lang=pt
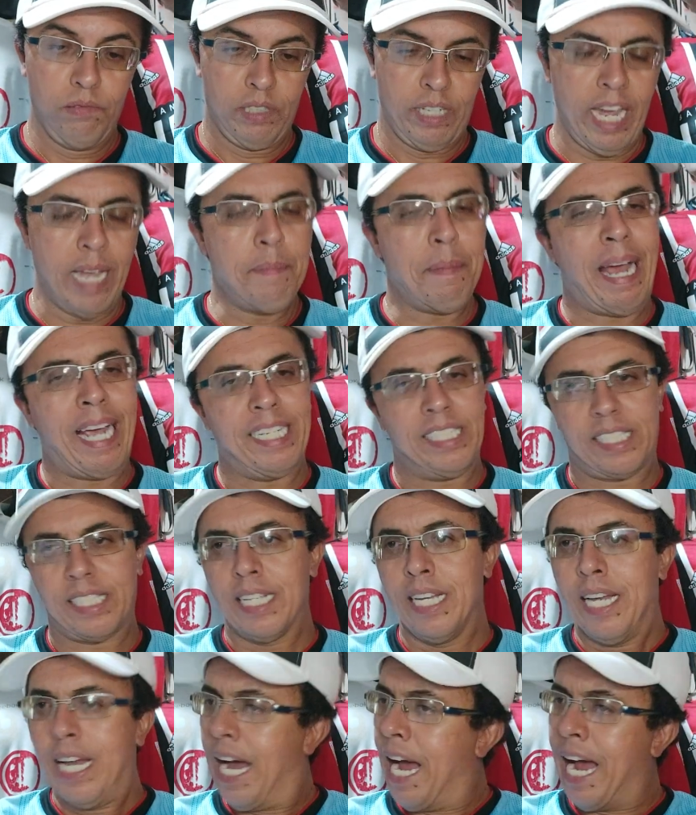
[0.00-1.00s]
Quem
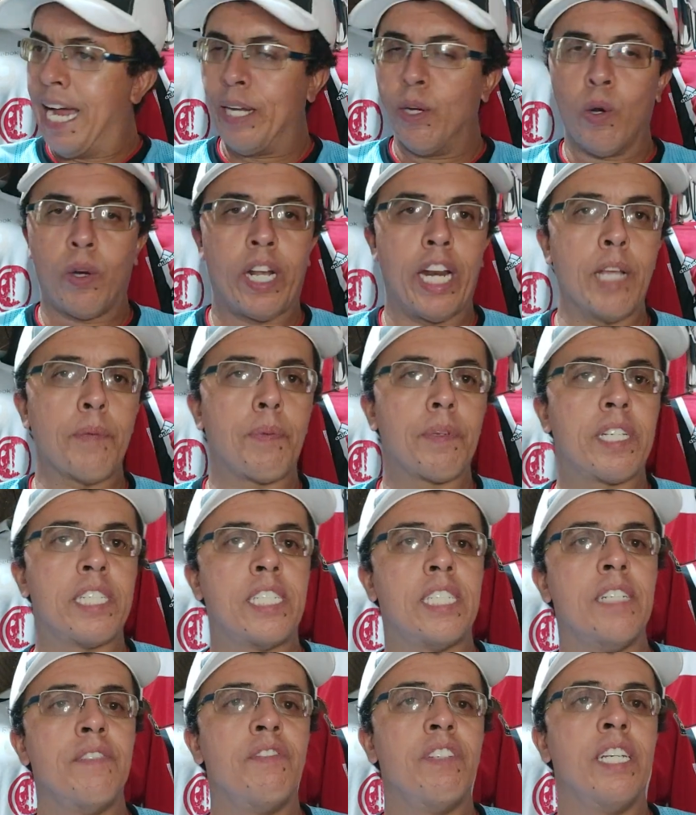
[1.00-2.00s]
mais? Aí o Crespo que
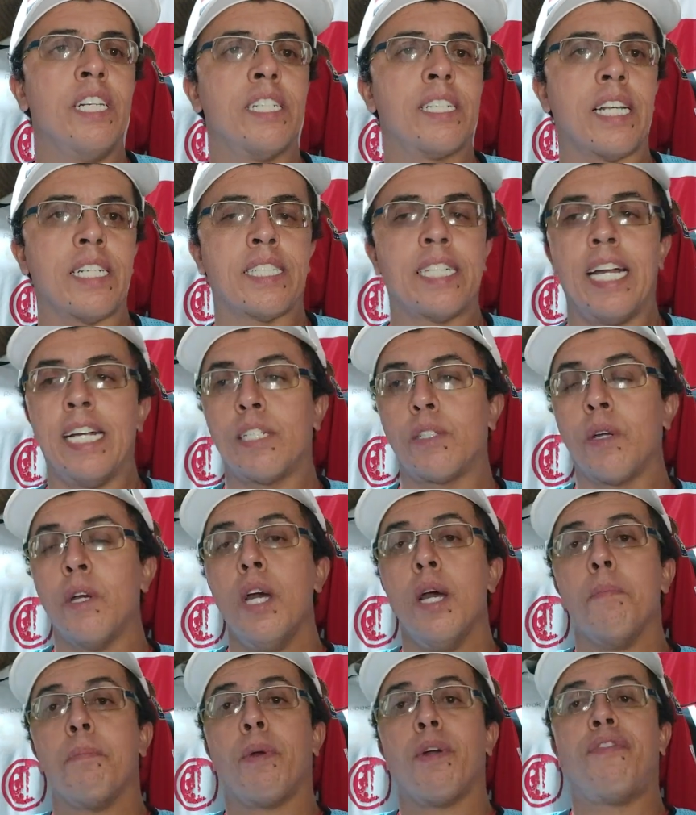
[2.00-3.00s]
se vire, tá certo?
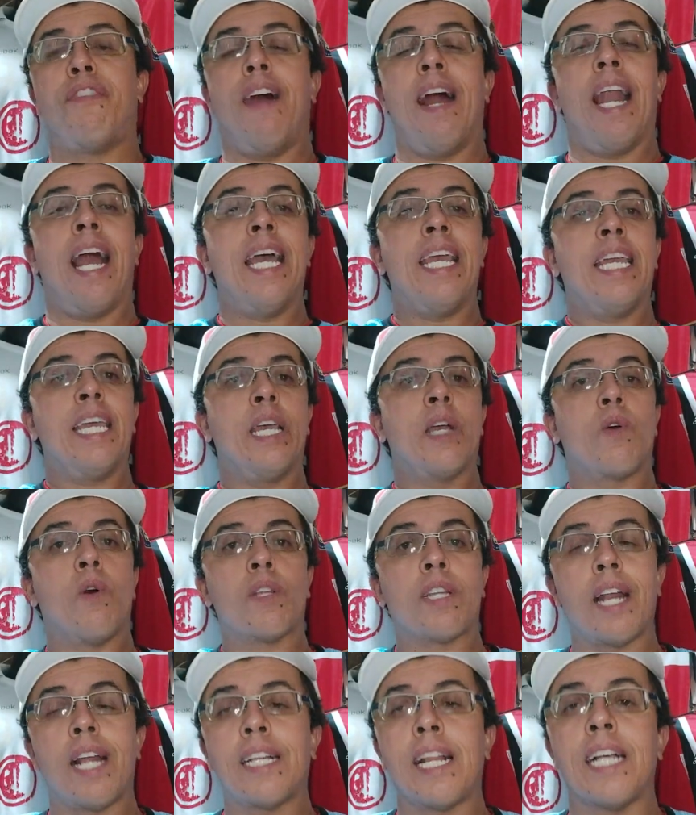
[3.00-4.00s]
Por falar em
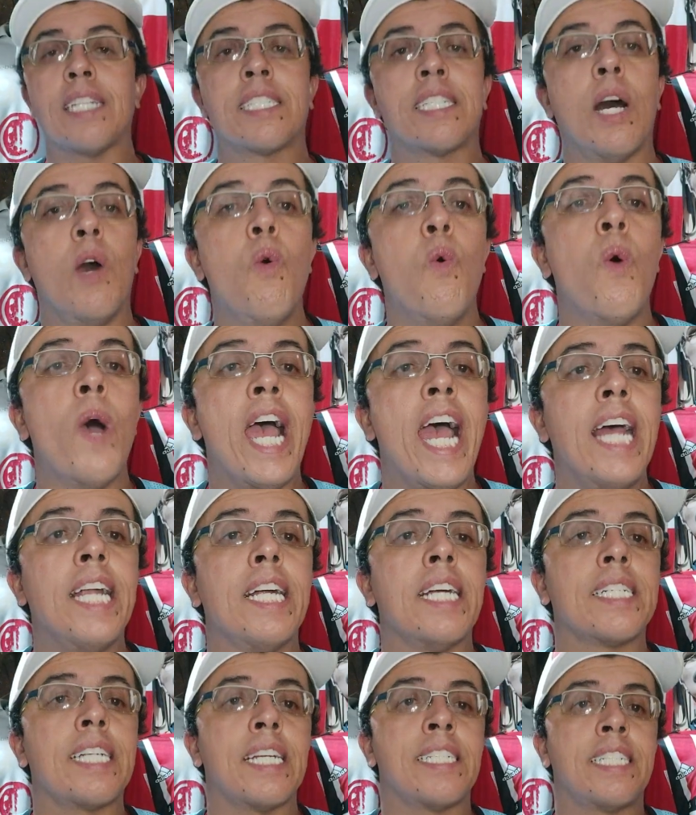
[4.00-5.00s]
contratação, o
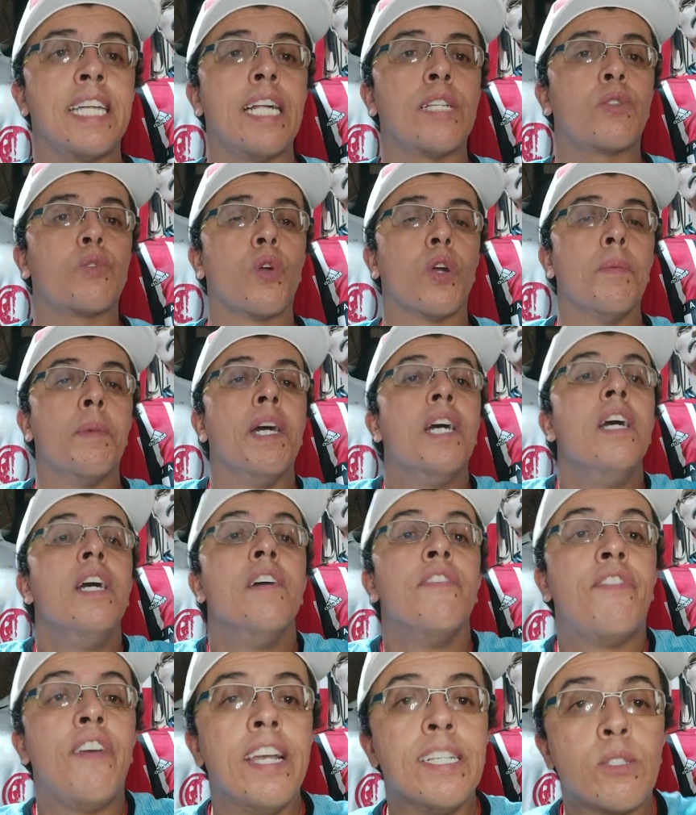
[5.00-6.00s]
Éder, tá certo, turma?
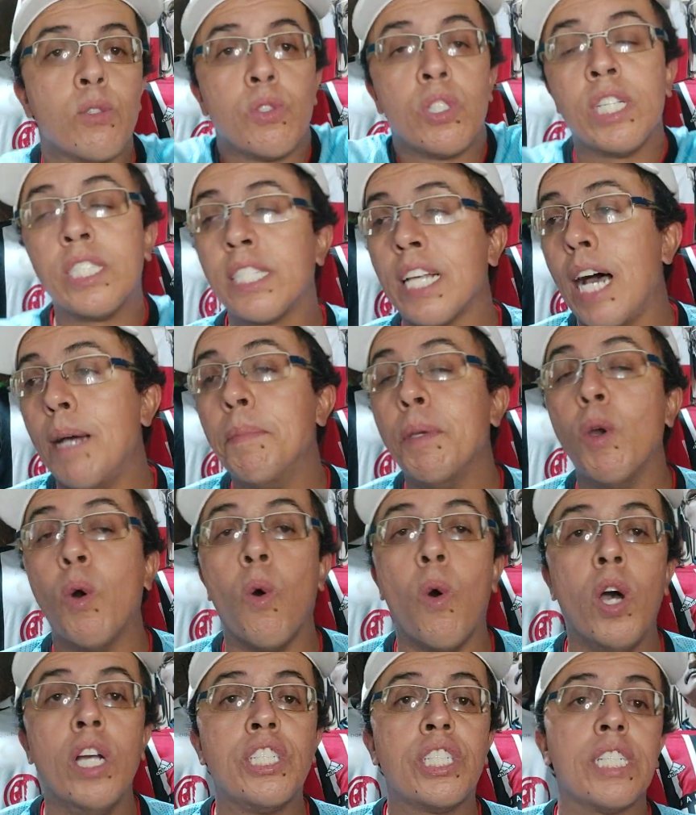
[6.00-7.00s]
Fez os exames
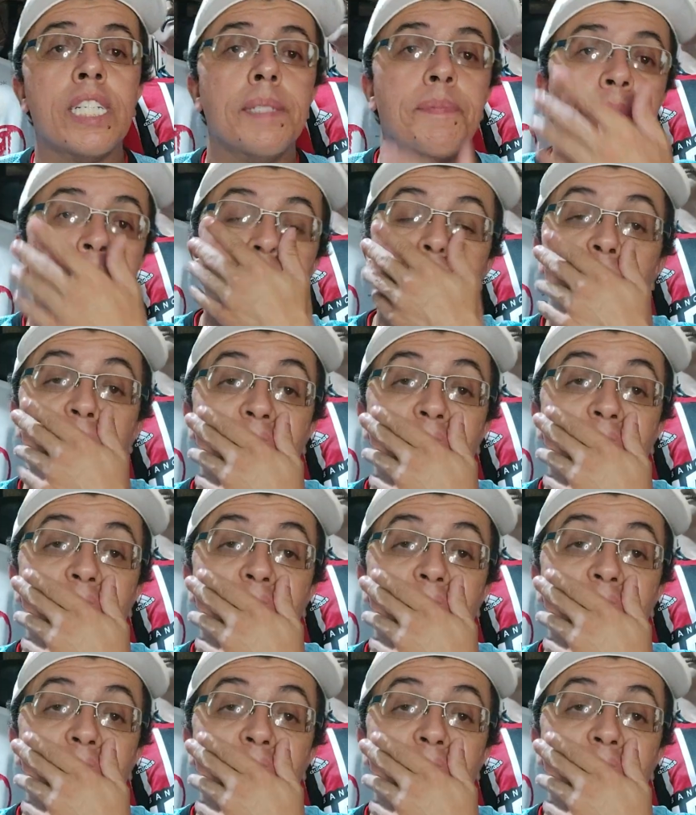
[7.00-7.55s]
hoje.